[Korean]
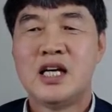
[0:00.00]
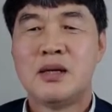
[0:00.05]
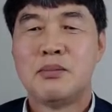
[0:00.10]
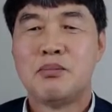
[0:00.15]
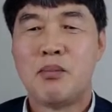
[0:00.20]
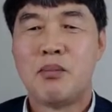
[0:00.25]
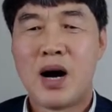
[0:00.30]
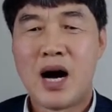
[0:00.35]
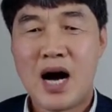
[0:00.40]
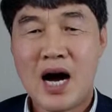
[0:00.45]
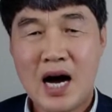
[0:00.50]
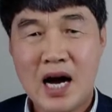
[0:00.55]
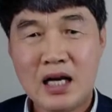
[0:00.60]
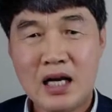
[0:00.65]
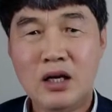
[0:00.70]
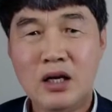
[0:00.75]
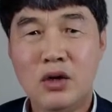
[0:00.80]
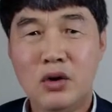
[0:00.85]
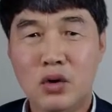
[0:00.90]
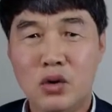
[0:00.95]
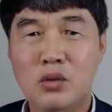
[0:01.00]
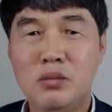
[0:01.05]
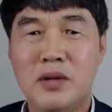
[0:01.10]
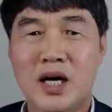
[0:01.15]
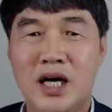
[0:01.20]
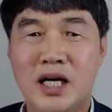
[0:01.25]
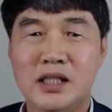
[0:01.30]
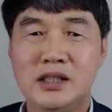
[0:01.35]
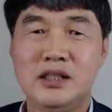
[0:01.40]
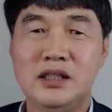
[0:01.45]

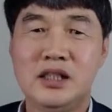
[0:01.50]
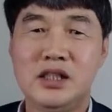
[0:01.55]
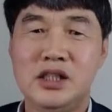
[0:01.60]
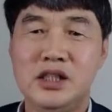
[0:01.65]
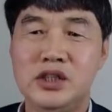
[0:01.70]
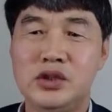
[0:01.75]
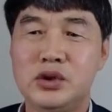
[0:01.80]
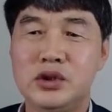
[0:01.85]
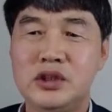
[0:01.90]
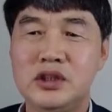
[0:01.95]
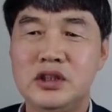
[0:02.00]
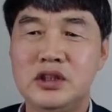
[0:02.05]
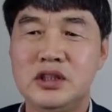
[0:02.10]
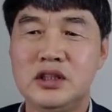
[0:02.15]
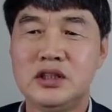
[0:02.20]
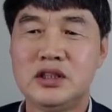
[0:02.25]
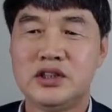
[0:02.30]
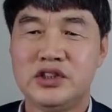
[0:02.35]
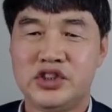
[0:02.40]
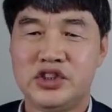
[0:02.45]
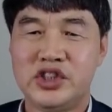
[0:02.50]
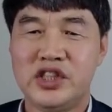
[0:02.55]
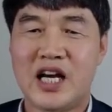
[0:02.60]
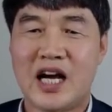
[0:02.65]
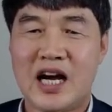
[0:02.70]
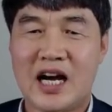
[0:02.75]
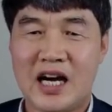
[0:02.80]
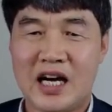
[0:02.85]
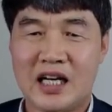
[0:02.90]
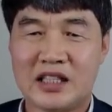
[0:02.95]
말로만 이른 것이
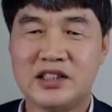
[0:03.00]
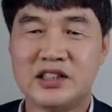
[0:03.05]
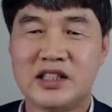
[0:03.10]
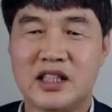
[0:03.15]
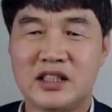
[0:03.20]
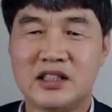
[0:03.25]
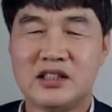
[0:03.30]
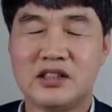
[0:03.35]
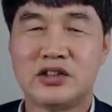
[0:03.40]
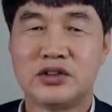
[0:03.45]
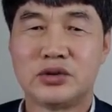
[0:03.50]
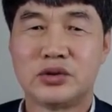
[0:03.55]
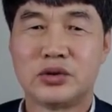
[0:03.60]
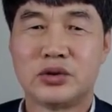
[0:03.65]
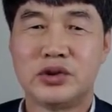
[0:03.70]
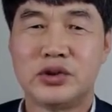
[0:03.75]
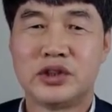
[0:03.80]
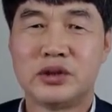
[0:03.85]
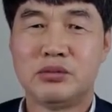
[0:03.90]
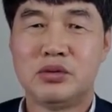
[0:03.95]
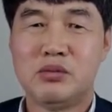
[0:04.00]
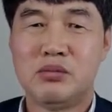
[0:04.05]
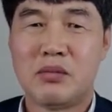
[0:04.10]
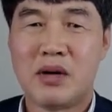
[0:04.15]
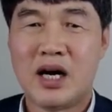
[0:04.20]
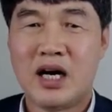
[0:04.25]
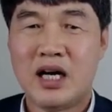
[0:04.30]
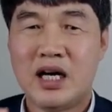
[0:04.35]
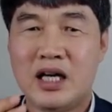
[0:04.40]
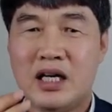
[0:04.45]
아니라는 거죠. 여러분
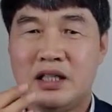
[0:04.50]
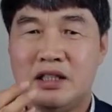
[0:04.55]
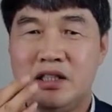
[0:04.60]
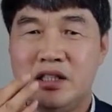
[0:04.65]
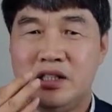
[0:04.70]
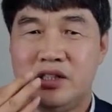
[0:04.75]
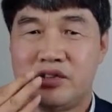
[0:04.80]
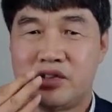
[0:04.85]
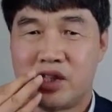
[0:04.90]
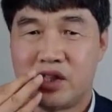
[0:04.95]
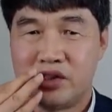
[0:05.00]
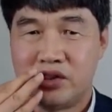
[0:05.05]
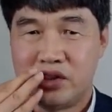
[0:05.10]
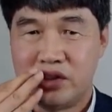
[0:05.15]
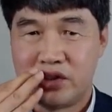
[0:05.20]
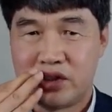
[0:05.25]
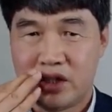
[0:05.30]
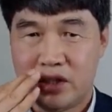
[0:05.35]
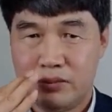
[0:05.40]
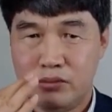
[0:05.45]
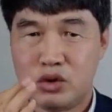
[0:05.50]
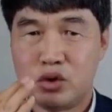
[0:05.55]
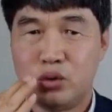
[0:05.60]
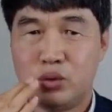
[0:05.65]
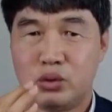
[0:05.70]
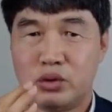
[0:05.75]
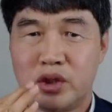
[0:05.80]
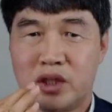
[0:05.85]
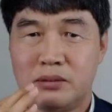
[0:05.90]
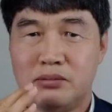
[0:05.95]
말이 사실은 참
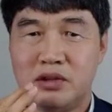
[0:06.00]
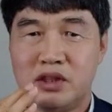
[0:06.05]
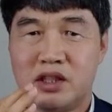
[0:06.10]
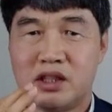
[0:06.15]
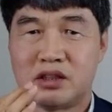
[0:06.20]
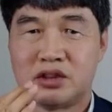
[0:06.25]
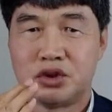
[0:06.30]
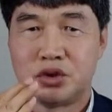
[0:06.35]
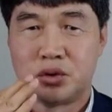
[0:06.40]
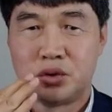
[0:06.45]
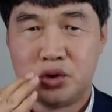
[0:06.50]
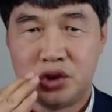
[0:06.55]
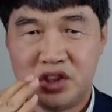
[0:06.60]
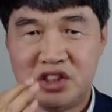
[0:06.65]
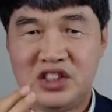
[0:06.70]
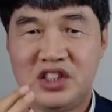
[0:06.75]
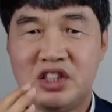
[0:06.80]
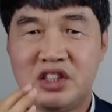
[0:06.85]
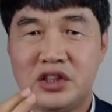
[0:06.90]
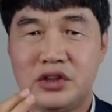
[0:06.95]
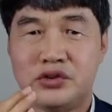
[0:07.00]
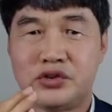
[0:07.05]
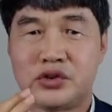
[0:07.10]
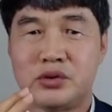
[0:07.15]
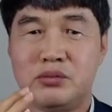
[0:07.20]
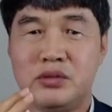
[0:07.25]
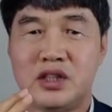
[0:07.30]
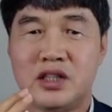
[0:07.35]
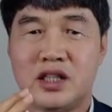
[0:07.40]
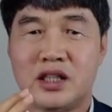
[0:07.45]
중요합니다. 그죠? 능력이
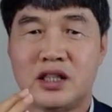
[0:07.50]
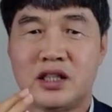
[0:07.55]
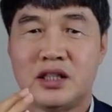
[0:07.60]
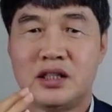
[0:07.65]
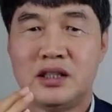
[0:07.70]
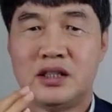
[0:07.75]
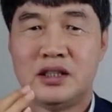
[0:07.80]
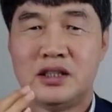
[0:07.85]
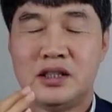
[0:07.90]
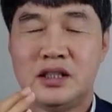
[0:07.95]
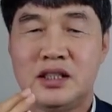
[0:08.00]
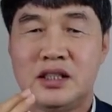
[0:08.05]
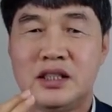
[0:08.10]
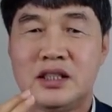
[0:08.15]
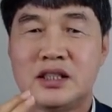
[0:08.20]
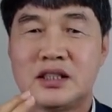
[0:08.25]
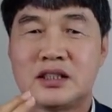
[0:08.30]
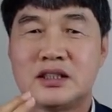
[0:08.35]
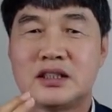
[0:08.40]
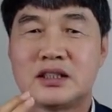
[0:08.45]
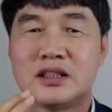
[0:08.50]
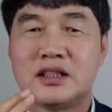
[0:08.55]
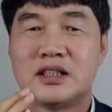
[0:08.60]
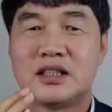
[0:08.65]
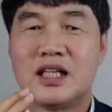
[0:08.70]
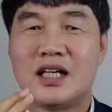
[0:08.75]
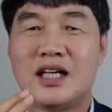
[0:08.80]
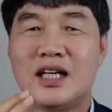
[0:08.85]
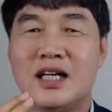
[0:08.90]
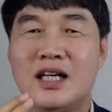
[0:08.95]
있습니다.
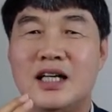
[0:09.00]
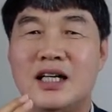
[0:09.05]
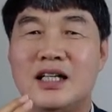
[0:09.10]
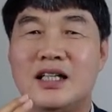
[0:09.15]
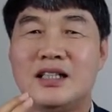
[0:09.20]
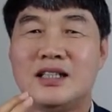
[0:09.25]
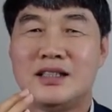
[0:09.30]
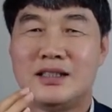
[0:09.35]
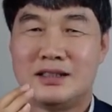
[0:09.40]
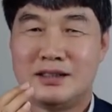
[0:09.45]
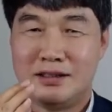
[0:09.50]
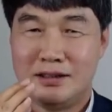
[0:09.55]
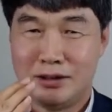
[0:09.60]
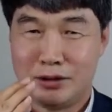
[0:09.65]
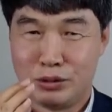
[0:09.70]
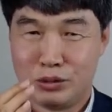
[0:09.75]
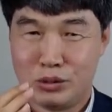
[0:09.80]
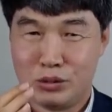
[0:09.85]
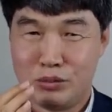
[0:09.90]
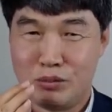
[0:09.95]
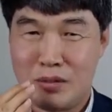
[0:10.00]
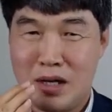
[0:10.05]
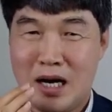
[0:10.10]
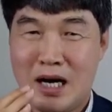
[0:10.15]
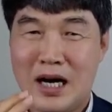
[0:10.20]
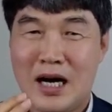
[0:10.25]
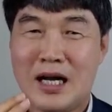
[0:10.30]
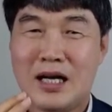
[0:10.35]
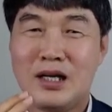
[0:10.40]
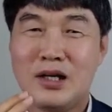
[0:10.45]
그러나 여러분
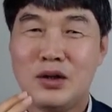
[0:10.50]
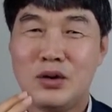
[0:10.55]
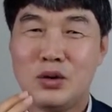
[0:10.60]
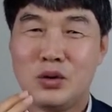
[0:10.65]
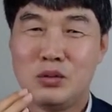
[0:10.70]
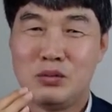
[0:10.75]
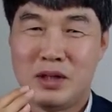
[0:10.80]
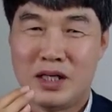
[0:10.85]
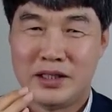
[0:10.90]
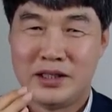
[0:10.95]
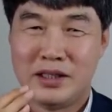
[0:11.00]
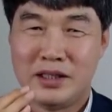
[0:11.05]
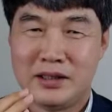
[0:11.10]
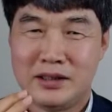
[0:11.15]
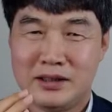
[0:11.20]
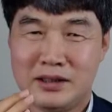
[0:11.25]
말로만